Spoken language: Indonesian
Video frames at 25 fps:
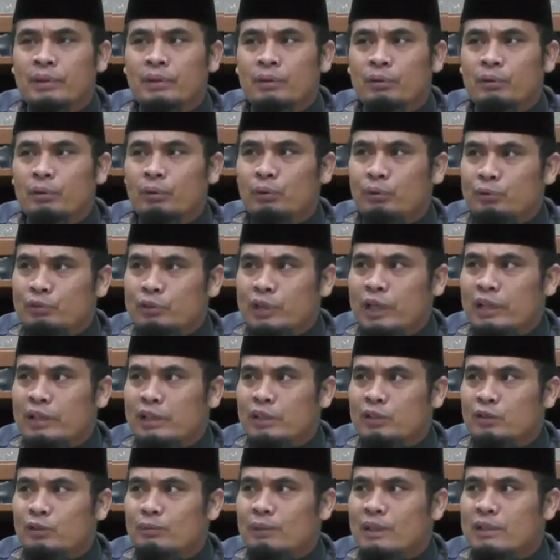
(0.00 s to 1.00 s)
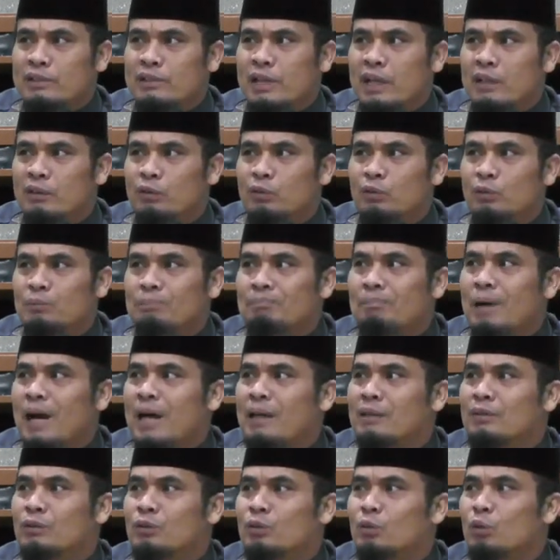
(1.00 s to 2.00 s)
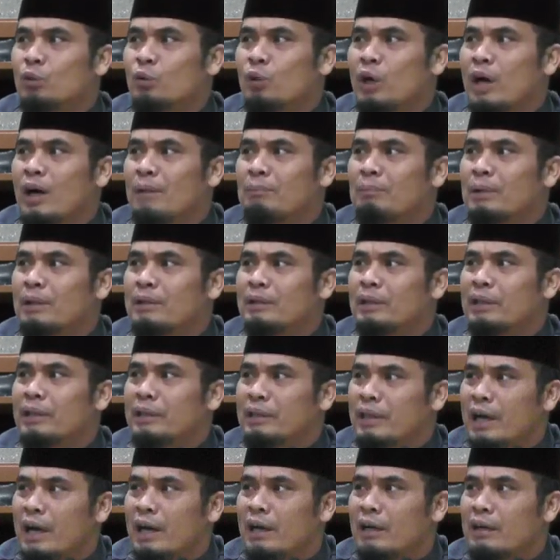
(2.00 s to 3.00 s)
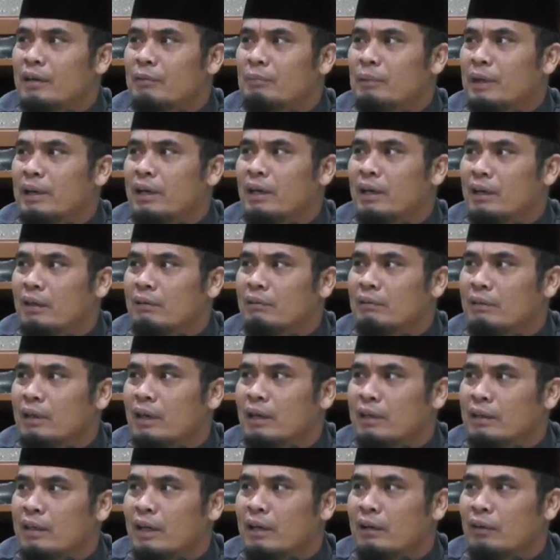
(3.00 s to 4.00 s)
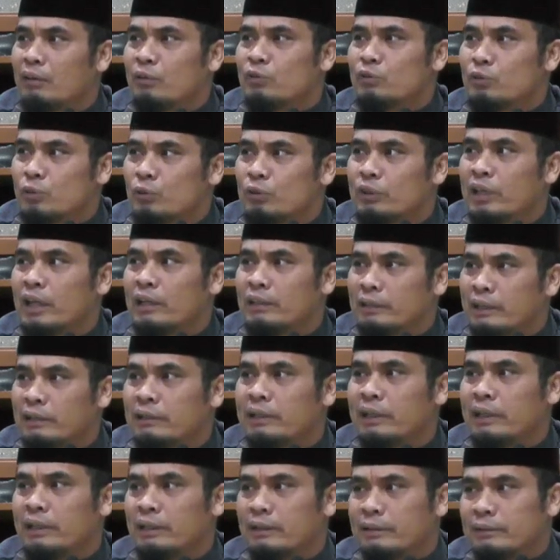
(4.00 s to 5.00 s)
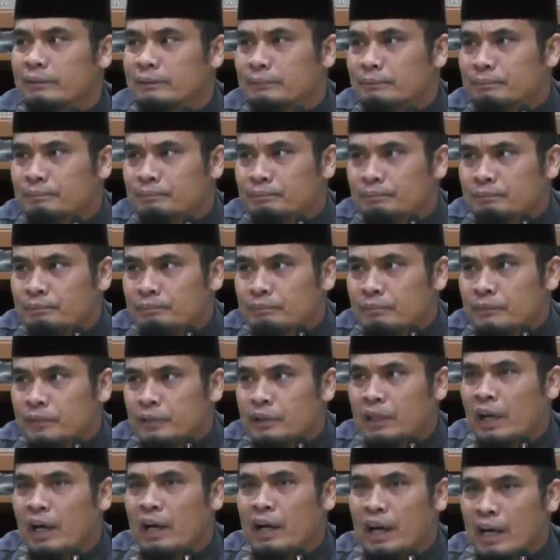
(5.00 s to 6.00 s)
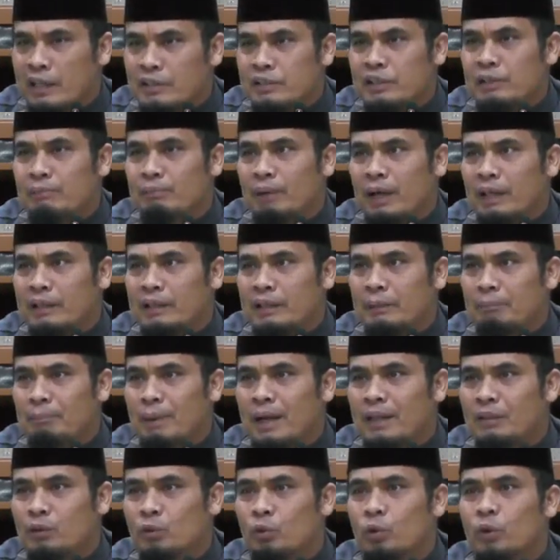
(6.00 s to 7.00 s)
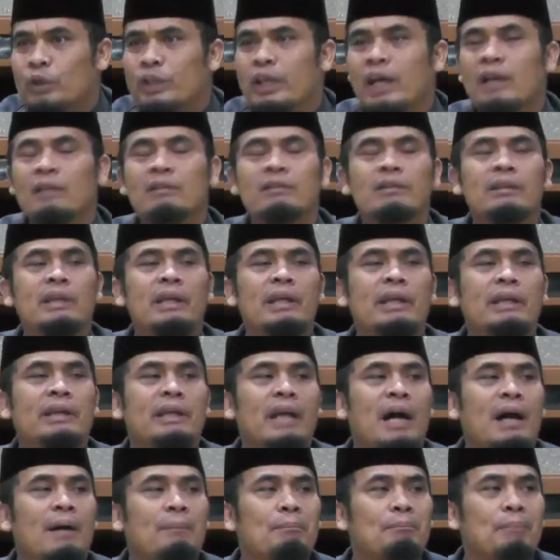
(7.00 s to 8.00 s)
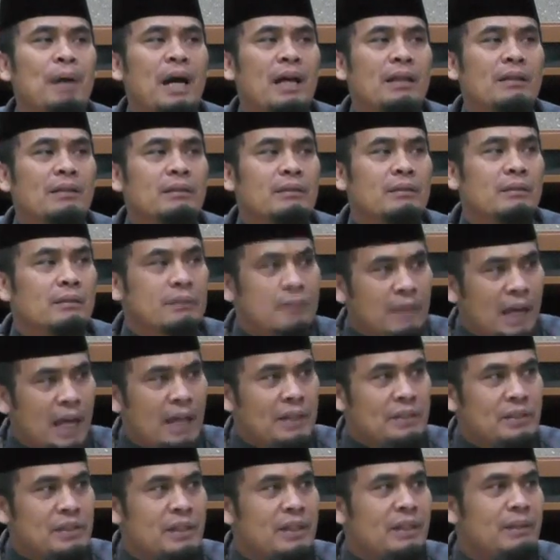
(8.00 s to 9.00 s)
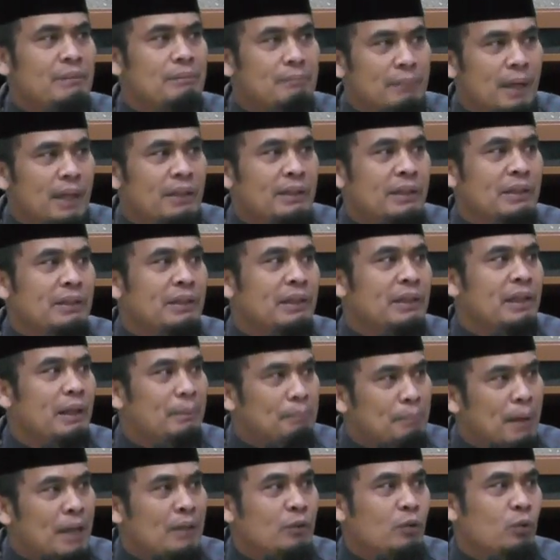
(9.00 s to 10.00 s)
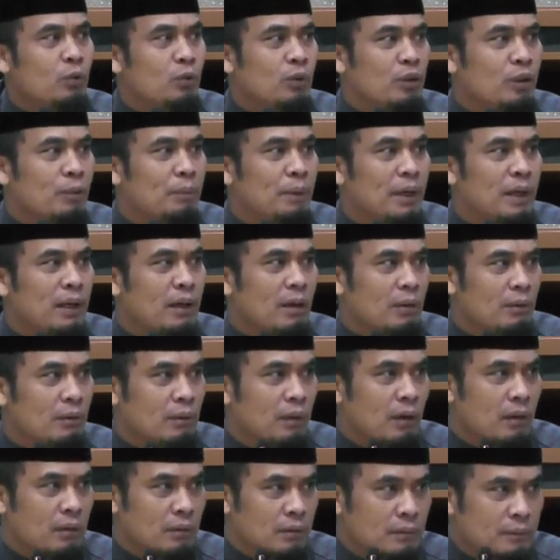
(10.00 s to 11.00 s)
Urusannya cuma satu, patuh apa tidak kepada Allah dan Rasulnya, titik. Yang ngaji berarti patuh, yang tidak pat, ngaji berarti tidak patuh kepada Allah.